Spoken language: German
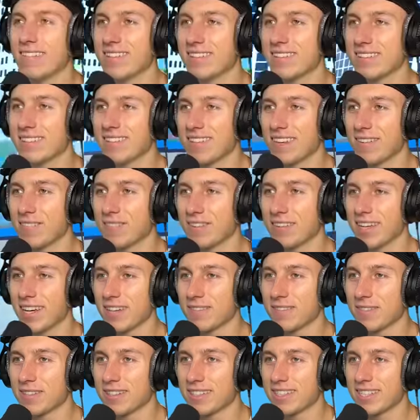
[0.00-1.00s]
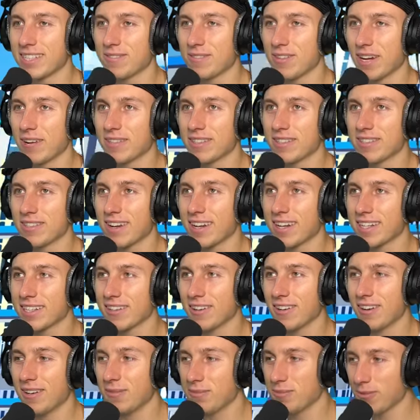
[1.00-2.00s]
mit unserem Fiat Multipla mit so einer
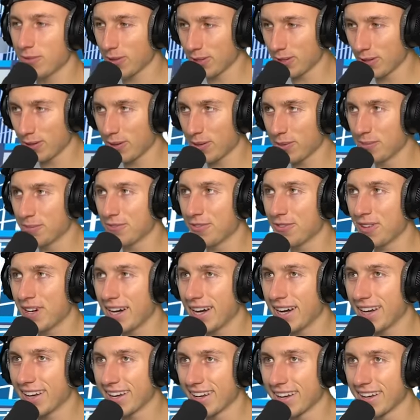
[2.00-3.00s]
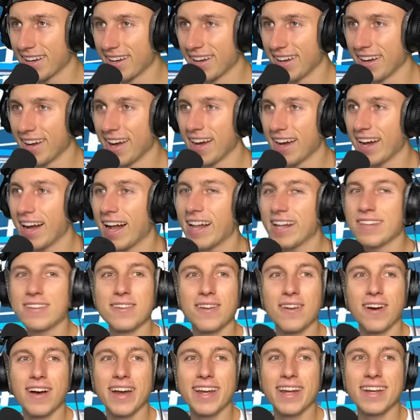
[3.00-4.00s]
Schrottmühle rumfahren. Also
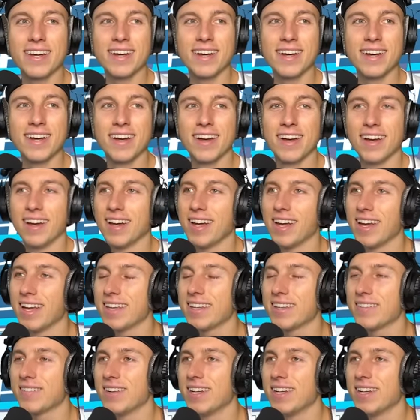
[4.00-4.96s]
Leute, ich